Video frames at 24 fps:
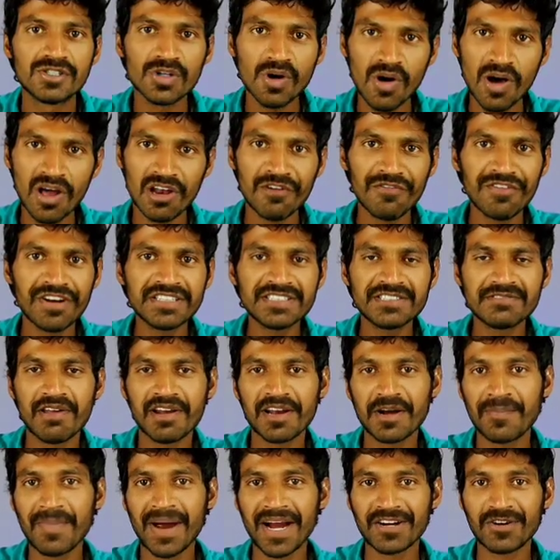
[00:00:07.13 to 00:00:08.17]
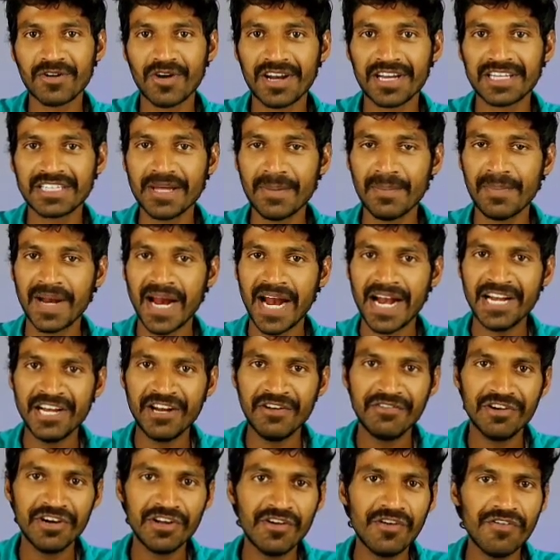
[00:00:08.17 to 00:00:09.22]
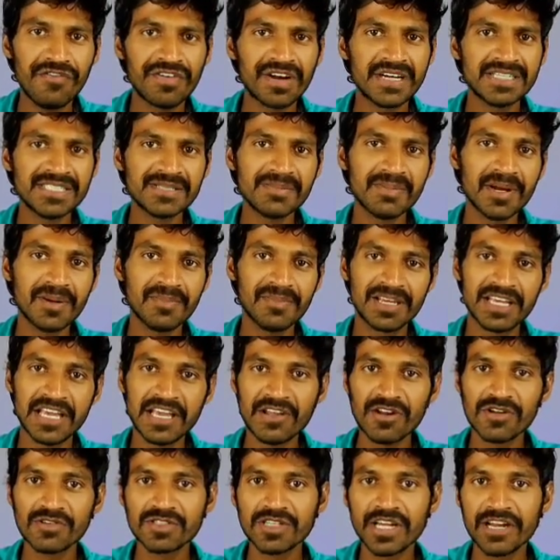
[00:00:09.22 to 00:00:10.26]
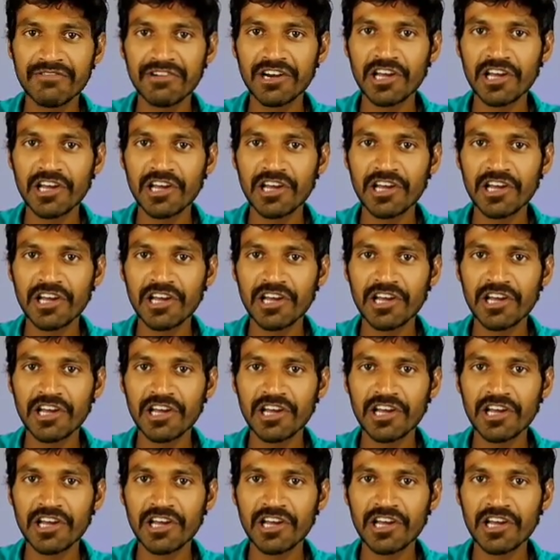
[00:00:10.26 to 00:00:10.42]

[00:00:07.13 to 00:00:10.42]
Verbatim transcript: సో హలో ఫ్రెండ్స్ వెల్కమ్ బ్యాక్ టు ద బ్రాండ్ న్యూ వీడియో ఫ్రెండ్స్ మనం ఈ రోజు ఈ